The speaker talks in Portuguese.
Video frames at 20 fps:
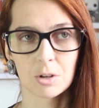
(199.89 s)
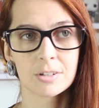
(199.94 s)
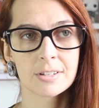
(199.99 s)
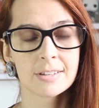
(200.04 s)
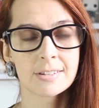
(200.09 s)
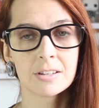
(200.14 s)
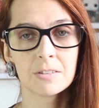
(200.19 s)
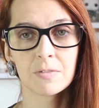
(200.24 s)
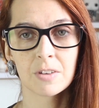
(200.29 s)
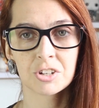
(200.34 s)

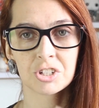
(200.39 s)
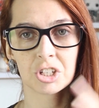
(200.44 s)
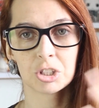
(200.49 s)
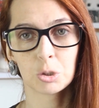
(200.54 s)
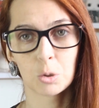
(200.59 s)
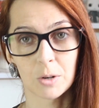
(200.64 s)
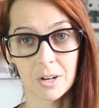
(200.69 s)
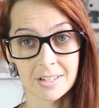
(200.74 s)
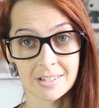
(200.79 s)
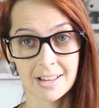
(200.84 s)
sócias
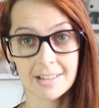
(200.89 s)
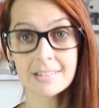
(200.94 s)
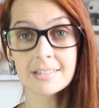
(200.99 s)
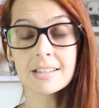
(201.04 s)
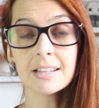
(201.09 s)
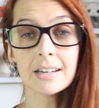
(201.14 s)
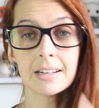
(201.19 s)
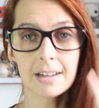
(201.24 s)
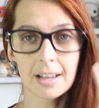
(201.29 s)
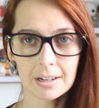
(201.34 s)
investidoras,
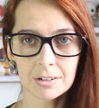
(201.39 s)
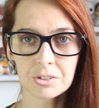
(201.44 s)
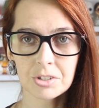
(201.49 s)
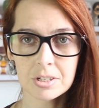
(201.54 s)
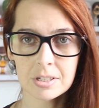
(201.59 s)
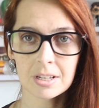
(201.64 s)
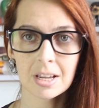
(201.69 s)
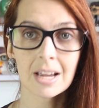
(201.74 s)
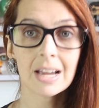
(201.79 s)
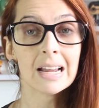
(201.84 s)

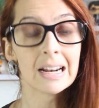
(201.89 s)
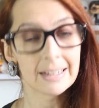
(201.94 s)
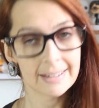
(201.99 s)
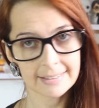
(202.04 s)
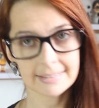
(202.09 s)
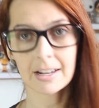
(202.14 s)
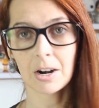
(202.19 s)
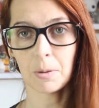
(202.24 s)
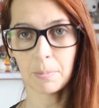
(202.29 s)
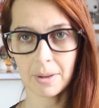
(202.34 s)
assinantes
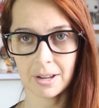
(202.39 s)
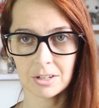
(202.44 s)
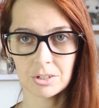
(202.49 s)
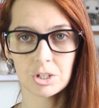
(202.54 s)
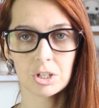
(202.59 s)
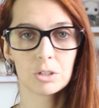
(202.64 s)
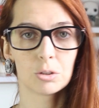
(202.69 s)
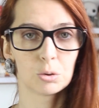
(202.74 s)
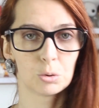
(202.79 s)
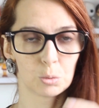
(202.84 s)

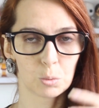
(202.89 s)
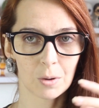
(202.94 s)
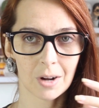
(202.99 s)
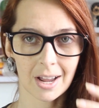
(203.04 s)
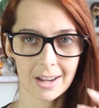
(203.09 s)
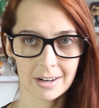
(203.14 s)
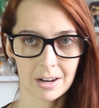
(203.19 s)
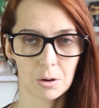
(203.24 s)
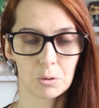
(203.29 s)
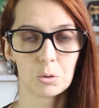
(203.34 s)
literalmente do
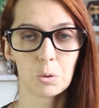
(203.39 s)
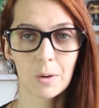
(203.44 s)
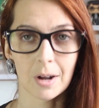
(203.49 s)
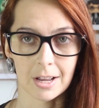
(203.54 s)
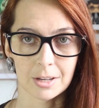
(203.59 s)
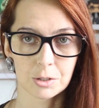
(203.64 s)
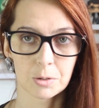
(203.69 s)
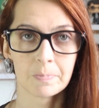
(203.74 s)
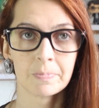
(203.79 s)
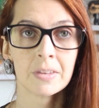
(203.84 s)
canal no
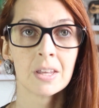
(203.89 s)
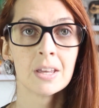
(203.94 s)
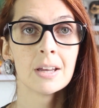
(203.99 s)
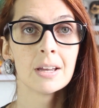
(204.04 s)
caso.